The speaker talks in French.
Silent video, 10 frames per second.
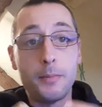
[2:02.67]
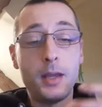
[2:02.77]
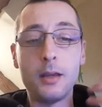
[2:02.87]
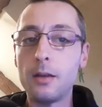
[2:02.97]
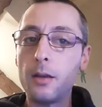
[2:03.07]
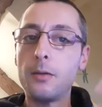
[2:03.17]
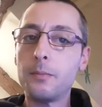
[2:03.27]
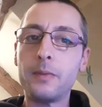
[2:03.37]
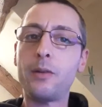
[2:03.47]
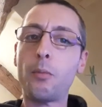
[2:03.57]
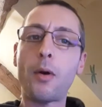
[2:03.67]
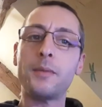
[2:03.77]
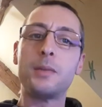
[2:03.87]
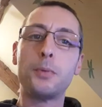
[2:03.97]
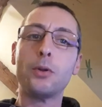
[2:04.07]
Mais si on prend un
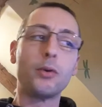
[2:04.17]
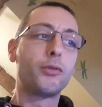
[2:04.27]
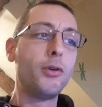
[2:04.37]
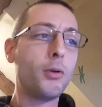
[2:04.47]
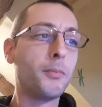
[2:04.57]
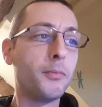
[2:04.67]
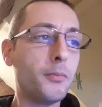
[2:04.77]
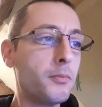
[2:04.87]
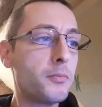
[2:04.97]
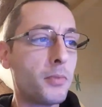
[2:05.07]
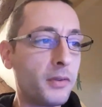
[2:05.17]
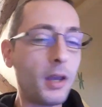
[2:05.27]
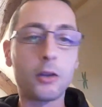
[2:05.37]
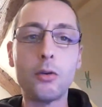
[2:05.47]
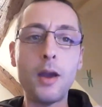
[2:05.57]
petit peu de recul, on peut se
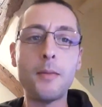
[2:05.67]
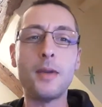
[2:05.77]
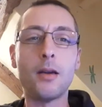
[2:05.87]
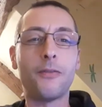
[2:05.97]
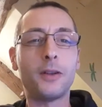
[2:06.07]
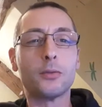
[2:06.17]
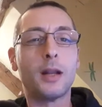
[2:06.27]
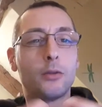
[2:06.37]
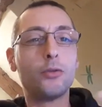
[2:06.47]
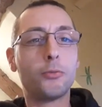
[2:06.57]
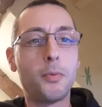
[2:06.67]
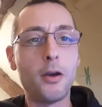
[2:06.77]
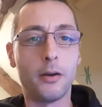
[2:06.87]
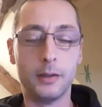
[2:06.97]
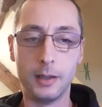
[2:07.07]
dire que, hey, mais en fait, on a tous
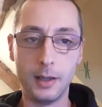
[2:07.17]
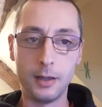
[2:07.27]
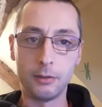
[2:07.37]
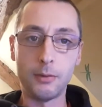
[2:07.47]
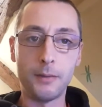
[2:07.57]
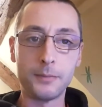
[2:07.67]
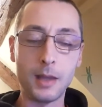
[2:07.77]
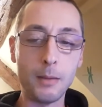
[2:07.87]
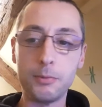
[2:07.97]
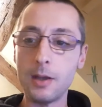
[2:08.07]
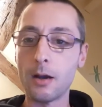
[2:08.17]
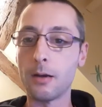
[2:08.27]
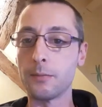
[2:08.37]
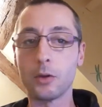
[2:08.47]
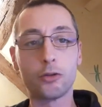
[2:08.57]
peur, tu vois Et puis, euh,
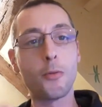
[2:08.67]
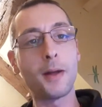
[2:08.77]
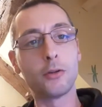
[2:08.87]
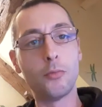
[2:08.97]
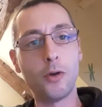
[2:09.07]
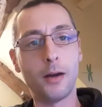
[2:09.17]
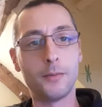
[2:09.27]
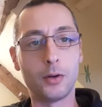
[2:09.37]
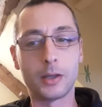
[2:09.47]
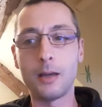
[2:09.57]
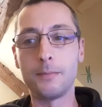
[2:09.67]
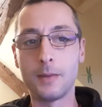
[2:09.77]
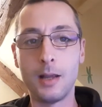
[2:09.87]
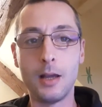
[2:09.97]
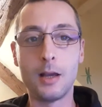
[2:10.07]
je te parle de moi, ok
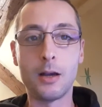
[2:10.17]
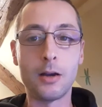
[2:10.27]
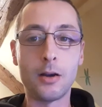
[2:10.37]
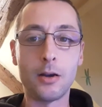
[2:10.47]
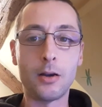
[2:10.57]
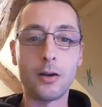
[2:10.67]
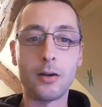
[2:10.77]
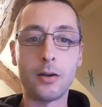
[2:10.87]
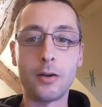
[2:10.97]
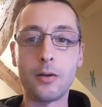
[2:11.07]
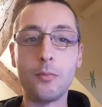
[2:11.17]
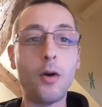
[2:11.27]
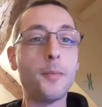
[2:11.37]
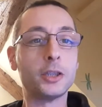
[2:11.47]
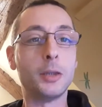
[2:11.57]
euh, Moi,
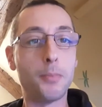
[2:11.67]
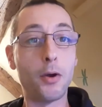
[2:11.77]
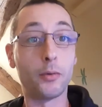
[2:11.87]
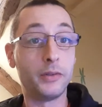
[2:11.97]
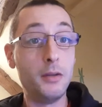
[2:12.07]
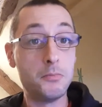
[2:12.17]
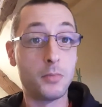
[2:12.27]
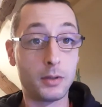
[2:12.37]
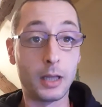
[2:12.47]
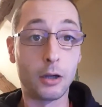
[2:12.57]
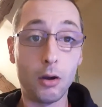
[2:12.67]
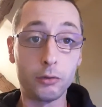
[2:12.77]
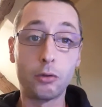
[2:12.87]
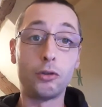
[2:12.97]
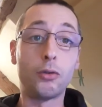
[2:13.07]
moi j'ai peur aussi, d'accord
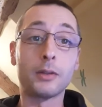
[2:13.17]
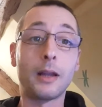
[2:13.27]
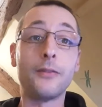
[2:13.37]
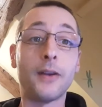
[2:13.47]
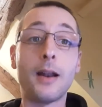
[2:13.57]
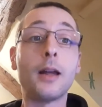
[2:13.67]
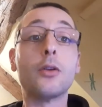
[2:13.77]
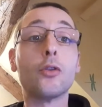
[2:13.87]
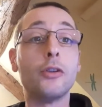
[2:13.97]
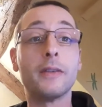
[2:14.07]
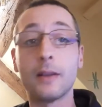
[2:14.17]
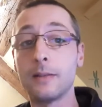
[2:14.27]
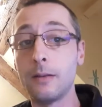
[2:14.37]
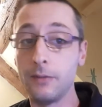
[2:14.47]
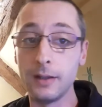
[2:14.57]
Ce que je suis en train de faire là, d'enregistrer
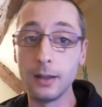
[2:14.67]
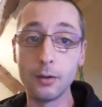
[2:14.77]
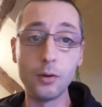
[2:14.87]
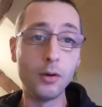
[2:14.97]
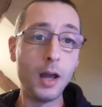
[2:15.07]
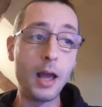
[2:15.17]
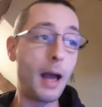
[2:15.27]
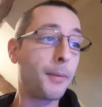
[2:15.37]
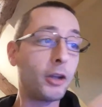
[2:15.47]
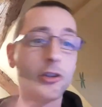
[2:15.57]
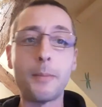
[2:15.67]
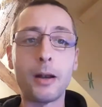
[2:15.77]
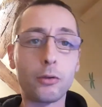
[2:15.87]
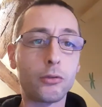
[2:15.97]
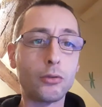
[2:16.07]
cette vidéo, après, je la
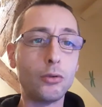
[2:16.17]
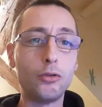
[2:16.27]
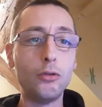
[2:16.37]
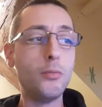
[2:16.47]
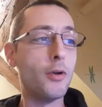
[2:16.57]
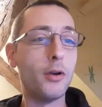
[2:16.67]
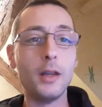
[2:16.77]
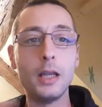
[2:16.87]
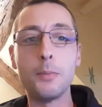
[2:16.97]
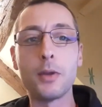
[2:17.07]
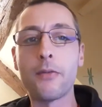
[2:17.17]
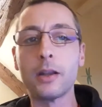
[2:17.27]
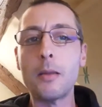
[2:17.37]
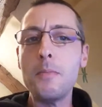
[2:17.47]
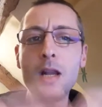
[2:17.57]
balance sur YouTube, il peut y avoir
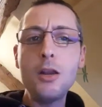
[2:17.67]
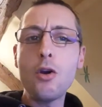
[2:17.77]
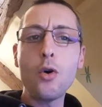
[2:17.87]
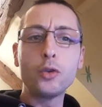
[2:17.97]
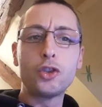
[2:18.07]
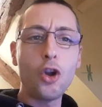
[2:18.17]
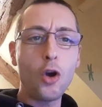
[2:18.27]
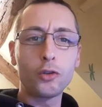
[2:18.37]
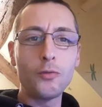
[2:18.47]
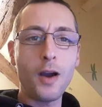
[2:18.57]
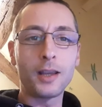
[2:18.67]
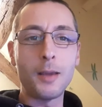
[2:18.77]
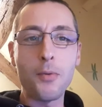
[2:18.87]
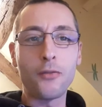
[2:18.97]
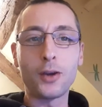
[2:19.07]
des millions de gens, tu vois, qui
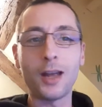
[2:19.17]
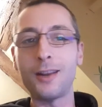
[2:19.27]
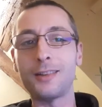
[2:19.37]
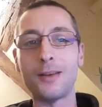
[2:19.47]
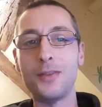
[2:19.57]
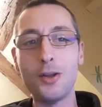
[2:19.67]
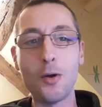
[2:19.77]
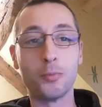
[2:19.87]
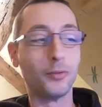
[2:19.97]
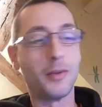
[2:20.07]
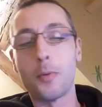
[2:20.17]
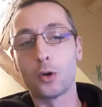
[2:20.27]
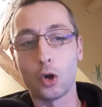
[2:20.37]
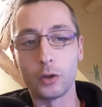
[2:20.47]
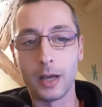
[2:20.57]
peuvent regarder cette vidéo, c'est pas
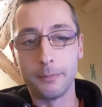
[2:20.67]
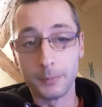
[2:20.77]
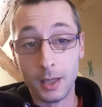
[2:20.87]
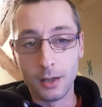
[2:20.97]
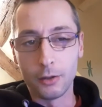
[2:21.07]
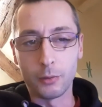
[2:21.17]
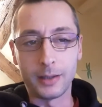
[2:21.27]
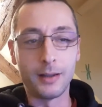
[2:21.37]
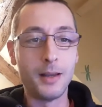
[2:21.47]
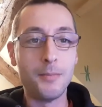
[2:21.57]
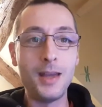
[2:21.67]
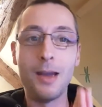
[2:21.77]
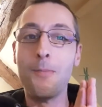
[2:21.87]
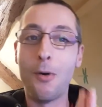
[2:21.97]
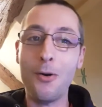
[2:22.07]
encore le cas. Soit. Mais
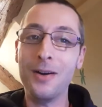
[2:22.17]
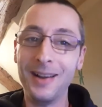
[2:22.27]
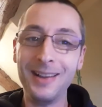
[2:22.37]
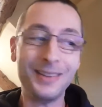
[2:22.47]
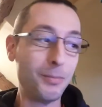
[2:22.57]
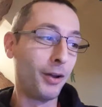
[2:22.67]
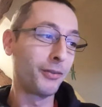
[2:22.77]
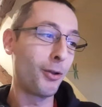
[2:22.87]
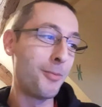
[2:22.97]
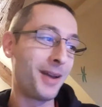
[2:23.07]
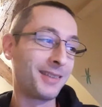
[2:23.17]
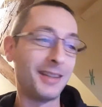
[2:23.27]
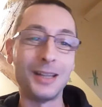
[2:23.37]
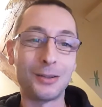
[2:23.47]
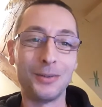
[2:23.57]
bon, pour l'instant, le max,
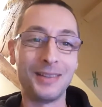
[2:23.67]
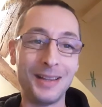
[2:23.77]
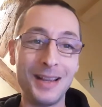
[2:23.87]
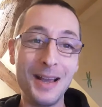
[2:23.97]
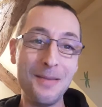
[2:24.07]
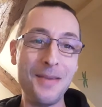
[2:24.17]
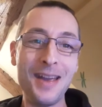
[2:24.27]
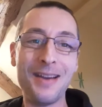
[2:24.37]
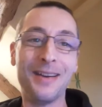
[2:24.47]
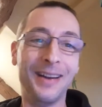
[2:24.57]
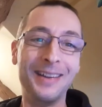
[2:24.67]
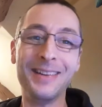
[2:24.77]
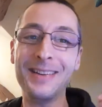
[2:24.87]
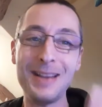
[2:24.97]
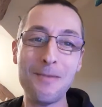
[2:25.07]
c'était 37. Mais euh,
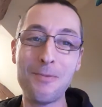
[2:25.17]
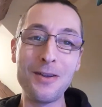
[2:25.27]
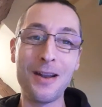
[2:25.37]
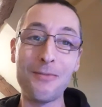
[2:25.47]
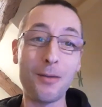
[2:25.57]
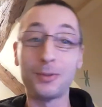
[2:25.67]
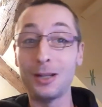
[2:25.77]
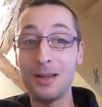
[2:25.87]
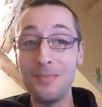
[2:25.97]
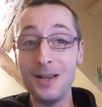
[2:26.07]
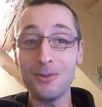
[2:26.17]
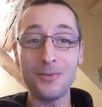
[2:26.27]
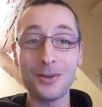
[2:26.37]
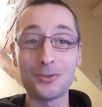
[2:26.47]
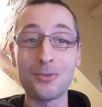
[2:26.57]
il peut y en avoir peut-être des
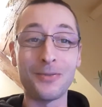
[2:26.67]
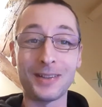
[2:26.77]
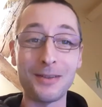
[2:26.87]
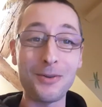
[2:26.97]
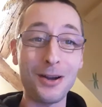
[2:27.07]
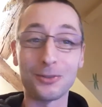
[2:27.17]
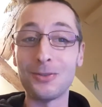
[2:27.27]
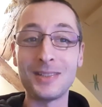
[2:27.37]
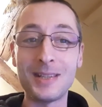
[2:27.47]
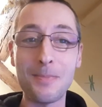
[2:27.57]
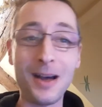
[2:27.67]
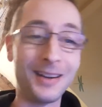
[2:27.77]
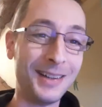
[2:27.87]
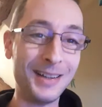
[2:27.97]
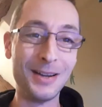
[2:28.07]
millions un jour, on va savoir, je ne sais pas.
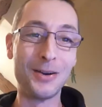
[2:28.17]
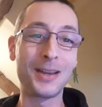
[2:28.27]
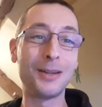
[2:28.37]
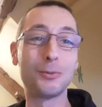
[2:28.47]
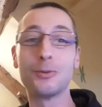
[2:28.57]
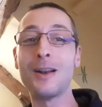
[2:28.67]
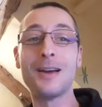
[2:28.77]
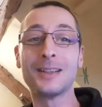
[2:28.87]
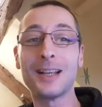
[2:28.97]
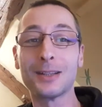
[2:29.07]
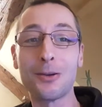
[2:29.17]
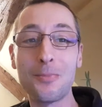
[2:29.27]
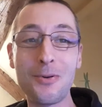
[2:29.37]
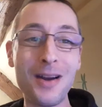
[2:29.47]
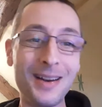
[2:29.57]
Ok, tout cela est
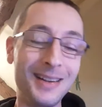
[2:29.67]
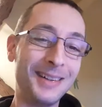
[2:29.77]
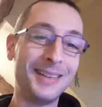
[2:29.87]
intemporel.